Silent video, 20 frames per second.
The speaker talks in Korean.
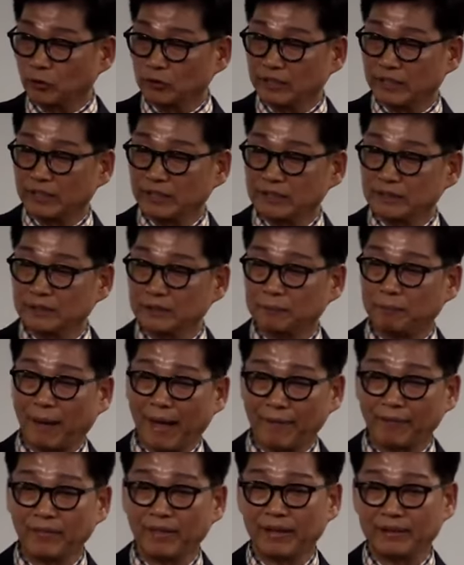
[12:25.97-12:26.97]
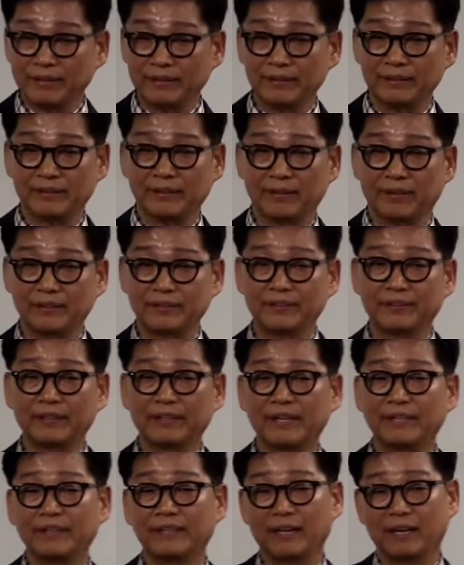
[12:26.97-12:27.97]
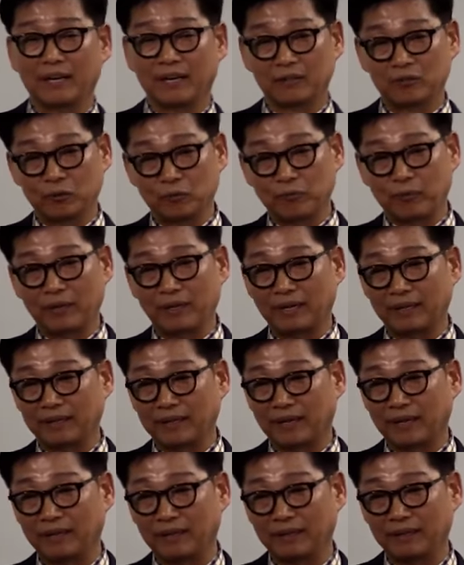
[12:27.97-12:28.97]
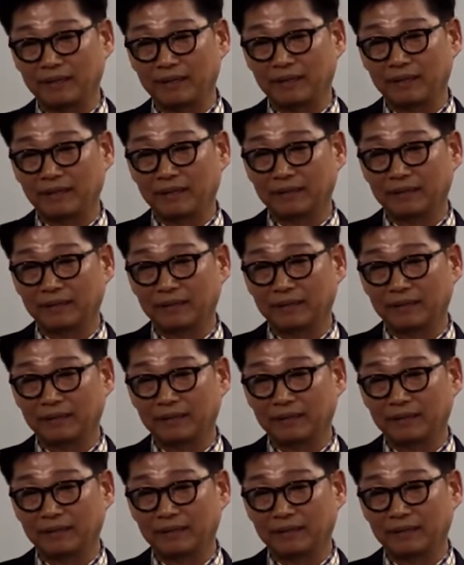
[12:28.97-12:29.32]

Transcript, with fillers: 가족들이 그 반대를 어떻게 내가 극복할까?